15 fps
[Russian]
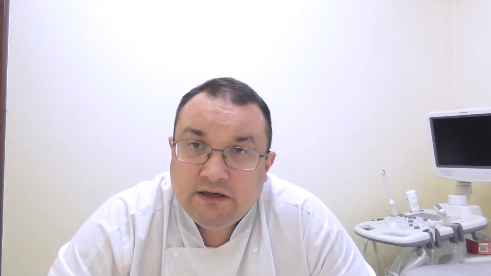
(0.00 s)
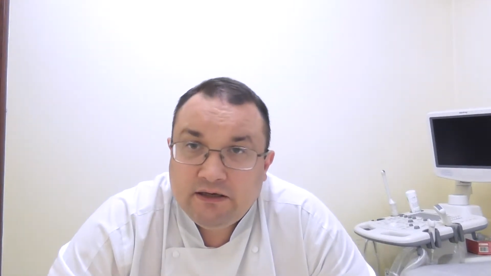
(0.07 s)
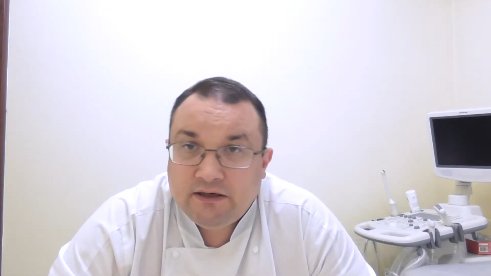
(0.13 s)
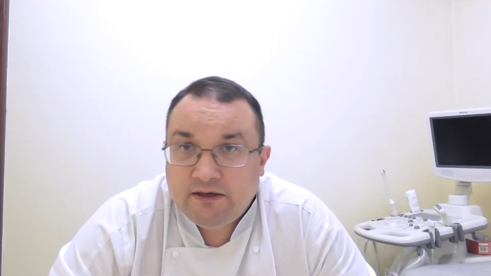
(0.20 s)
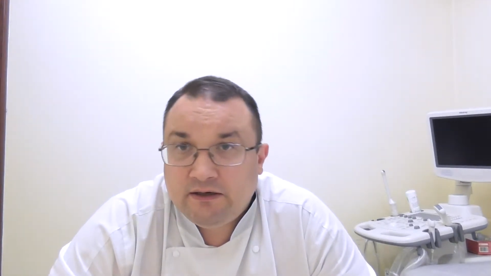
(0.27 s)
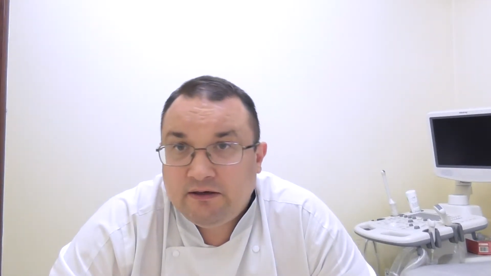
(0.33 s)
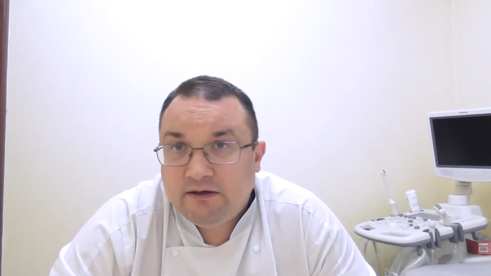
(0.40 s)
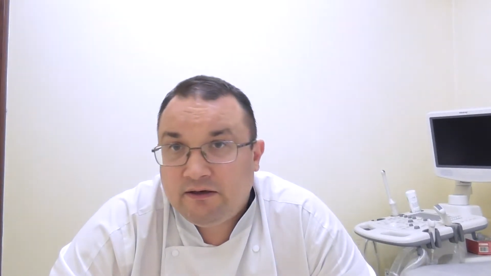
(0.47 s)
Э,
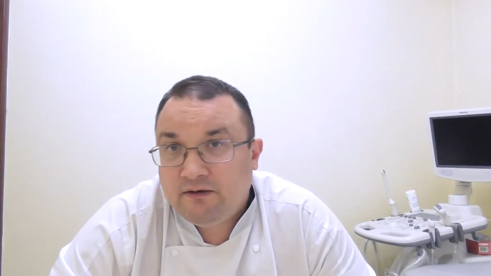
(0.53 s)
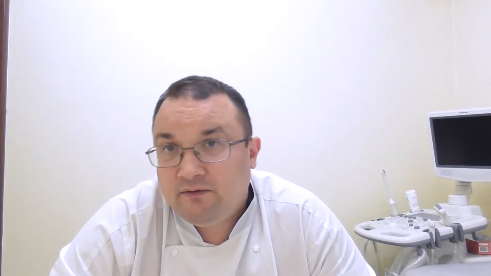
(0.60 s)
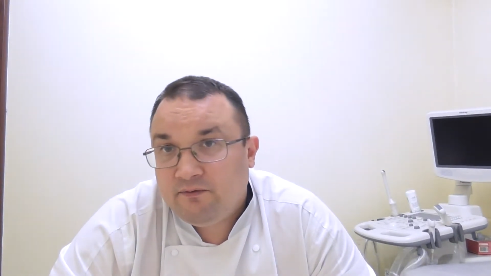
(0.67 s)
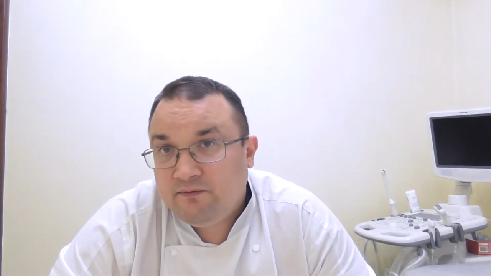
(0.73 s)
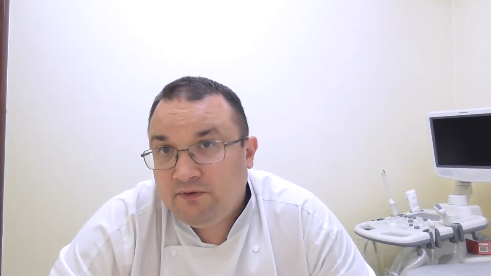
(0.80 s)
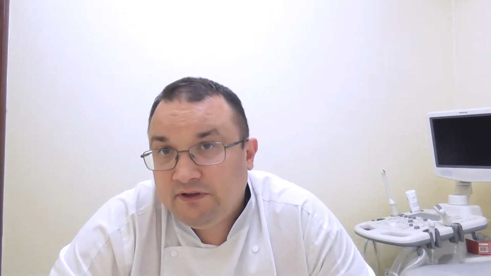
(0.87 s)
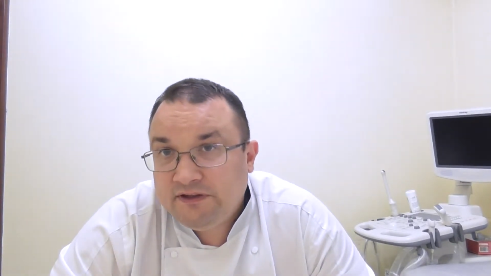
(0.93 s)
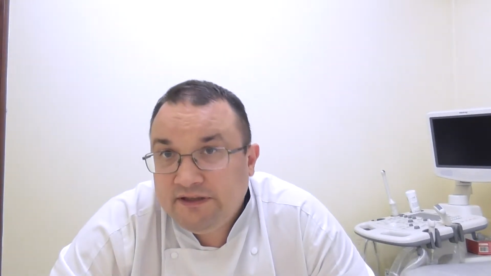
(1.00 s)

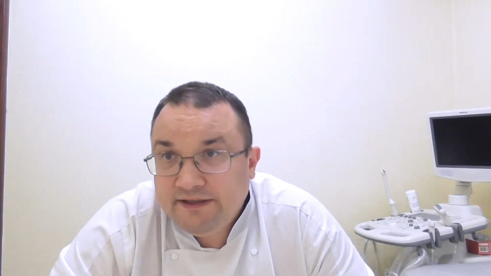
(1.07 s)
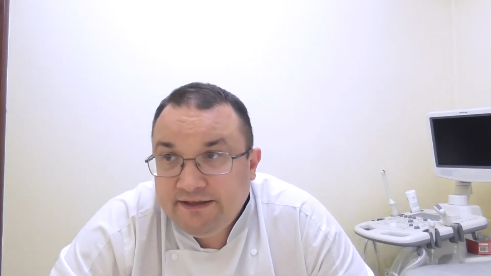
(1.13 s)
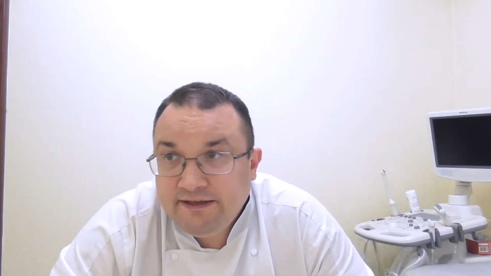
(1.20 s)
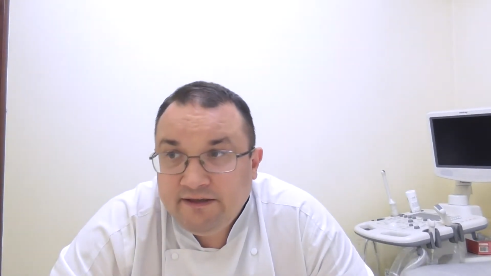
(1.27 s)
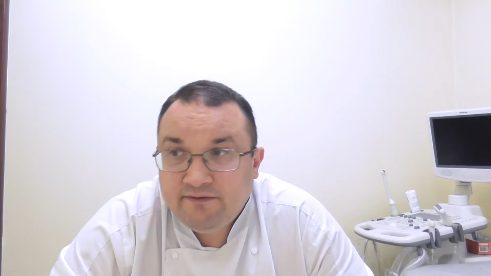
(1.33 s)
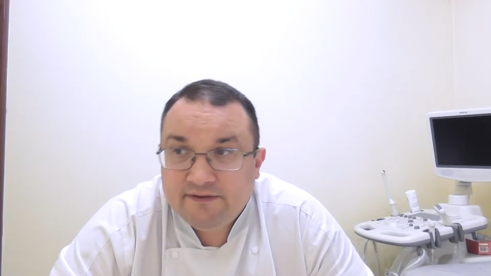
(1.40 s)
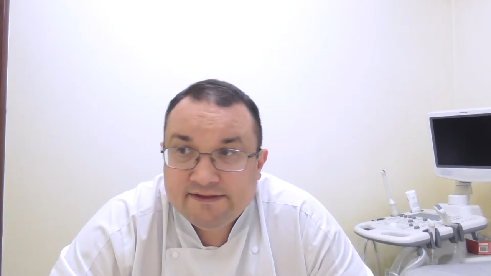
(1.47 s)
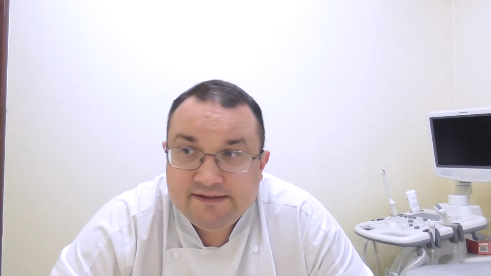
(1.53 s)

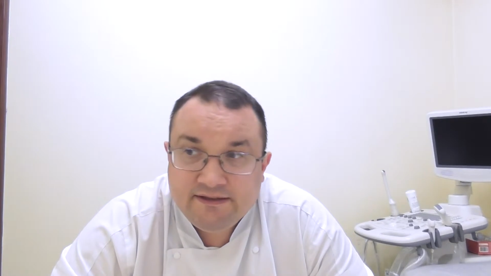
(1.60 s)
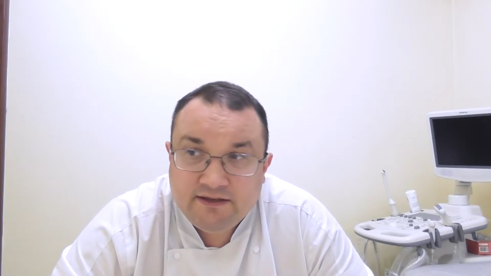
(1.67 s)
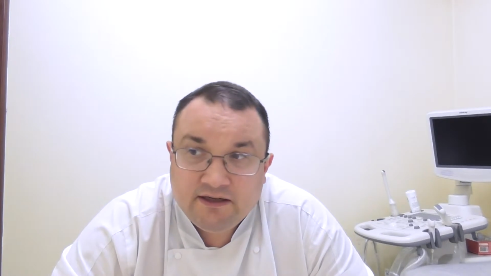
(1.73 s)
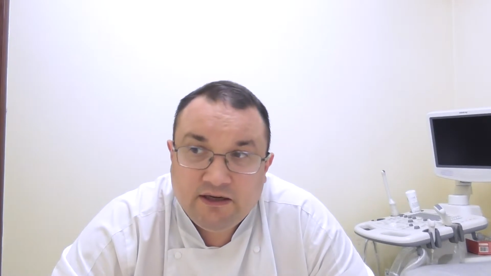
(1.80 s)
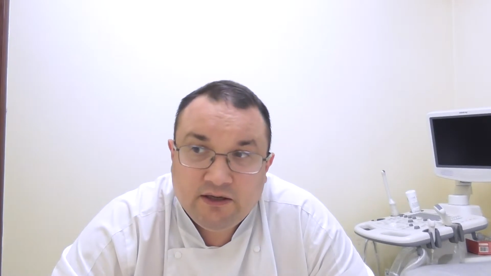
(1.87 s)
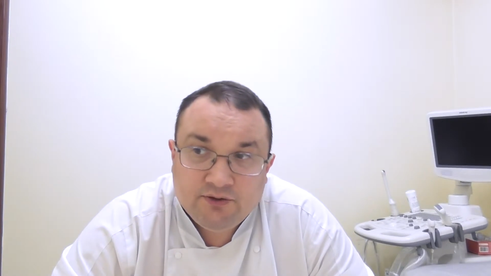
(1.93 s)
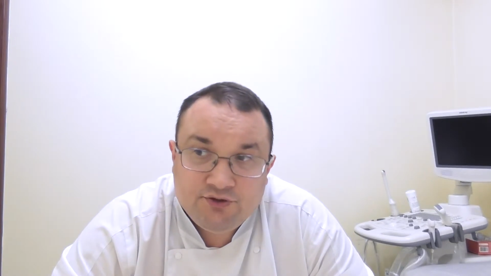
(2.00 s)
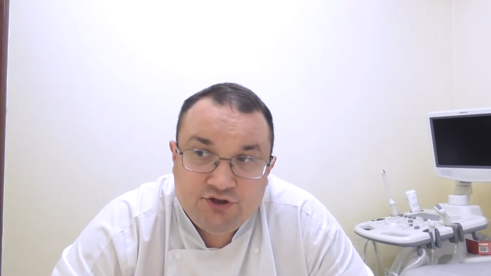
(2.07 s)
волдыри
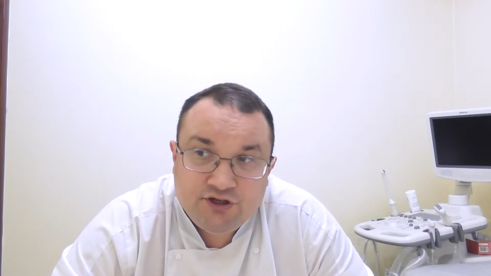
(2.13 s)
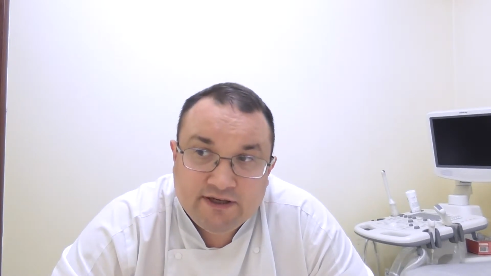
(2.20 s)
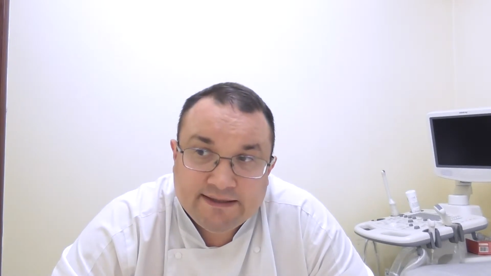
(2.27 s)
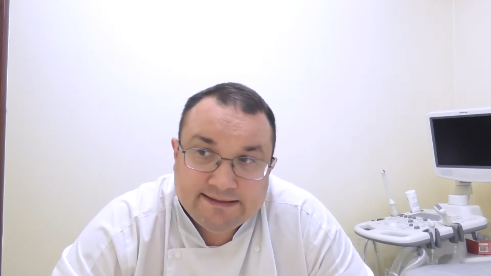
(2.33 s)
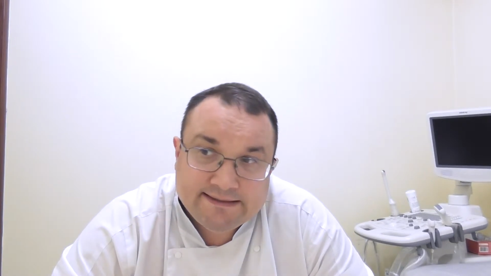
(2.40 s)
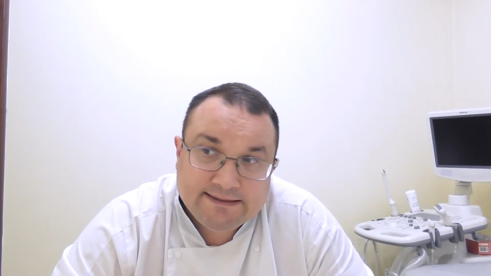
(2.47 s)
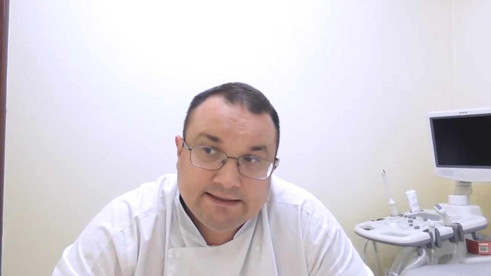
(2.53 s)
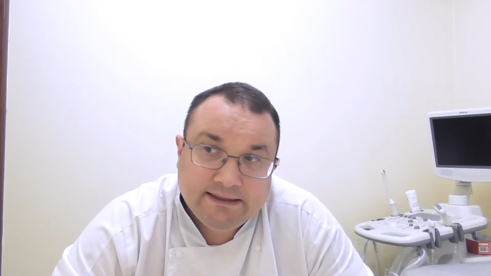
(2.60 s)
возникают
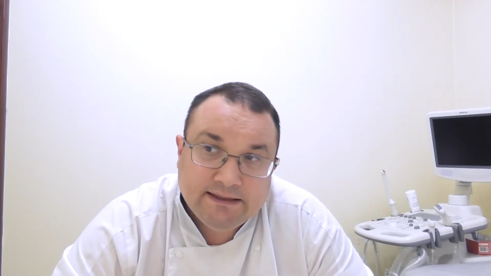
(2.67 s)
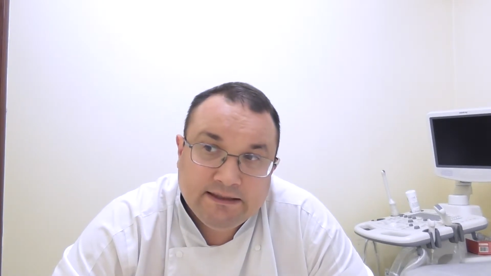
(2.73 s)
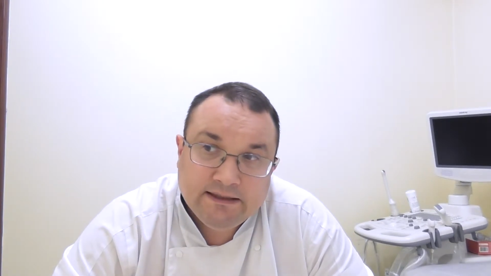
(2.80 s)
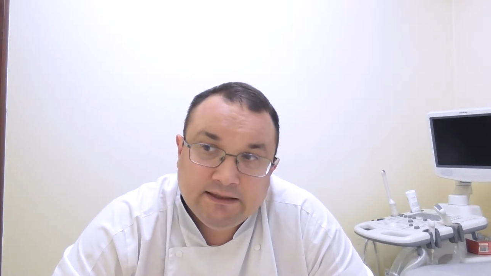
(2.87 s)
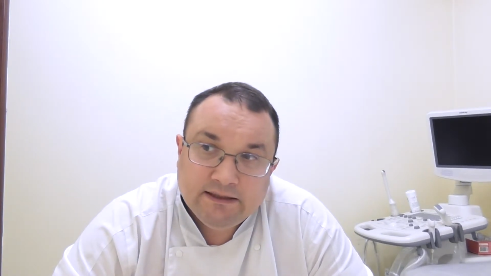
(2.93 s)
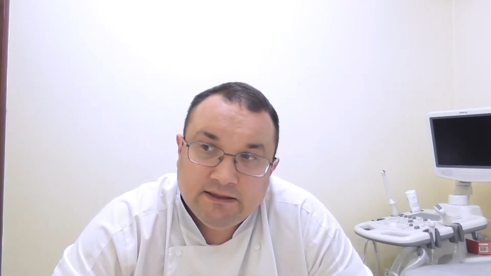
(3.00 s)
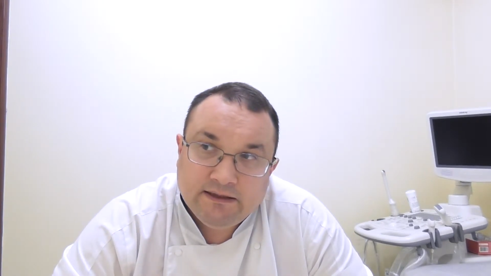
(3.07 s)
часто